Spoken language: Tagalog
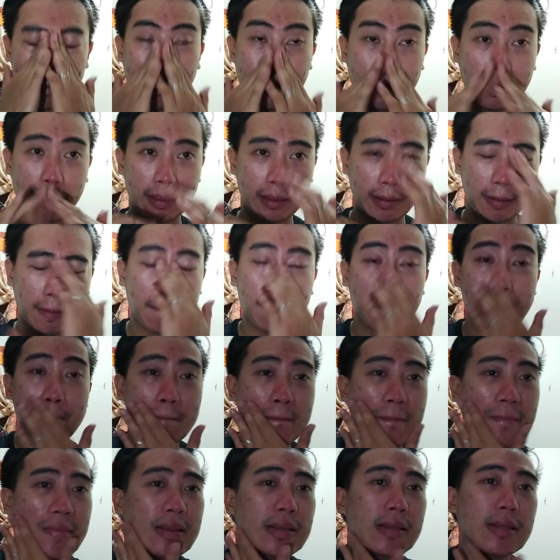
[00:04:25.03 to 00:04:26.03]
Ayan.
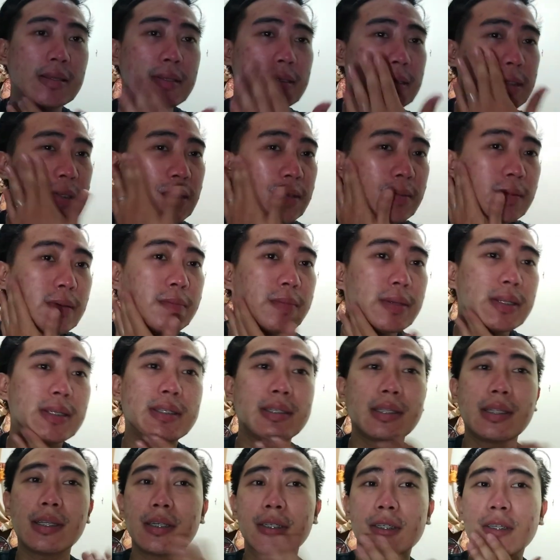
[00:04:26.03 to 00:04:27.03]
So
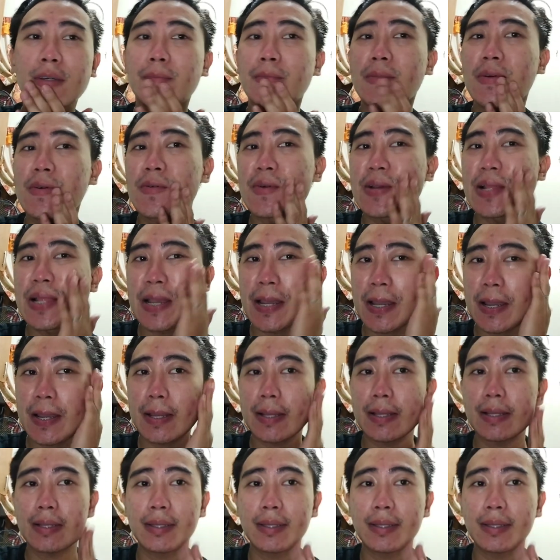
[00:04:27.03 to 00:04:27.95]
mabilis lang siya mawala.